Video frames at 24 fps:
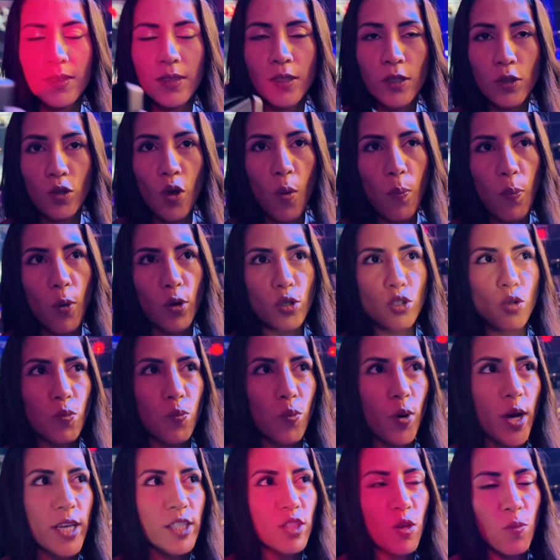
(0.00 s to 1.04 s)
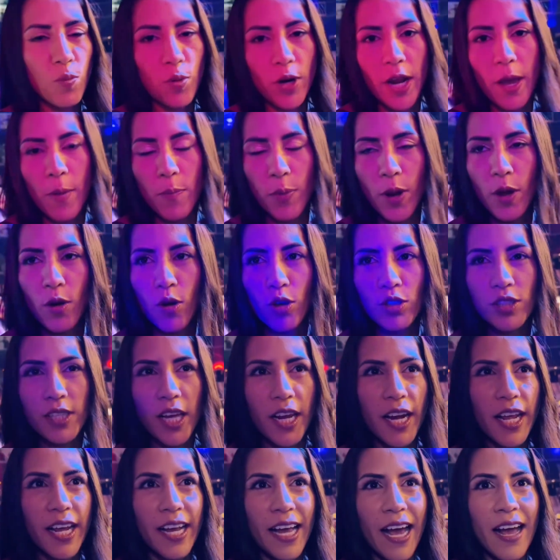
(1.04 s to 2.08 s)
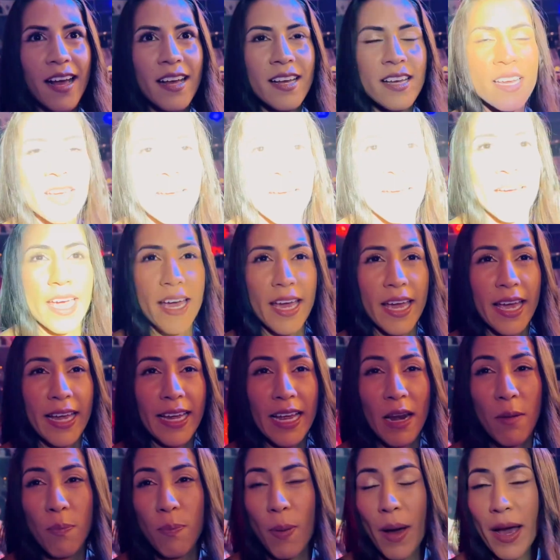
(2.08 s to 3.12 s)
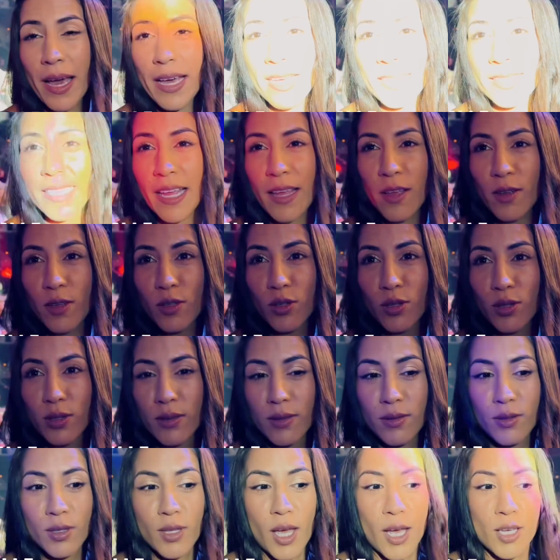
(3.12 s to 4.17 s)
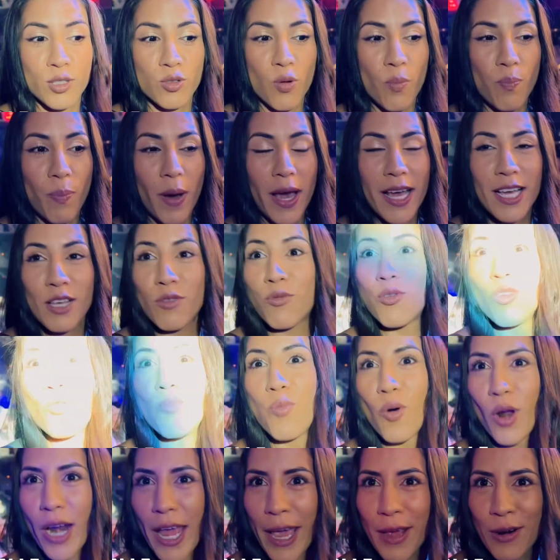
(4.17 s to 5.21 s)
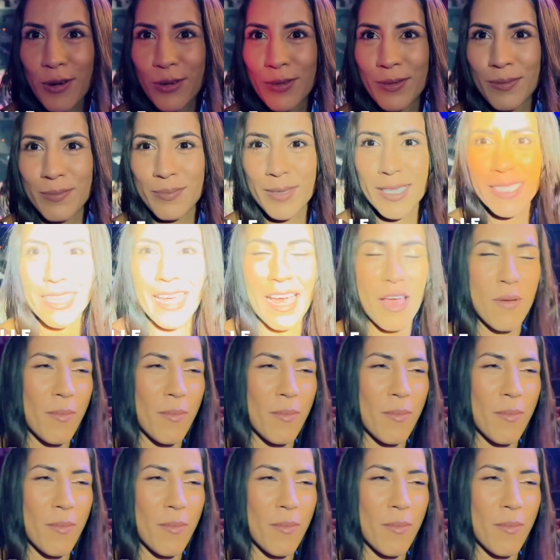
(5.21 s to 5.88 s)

No, por supuesto, por ejemplo en Costa Rica, eh, en el país de, es un país futbolero, ¿verdad?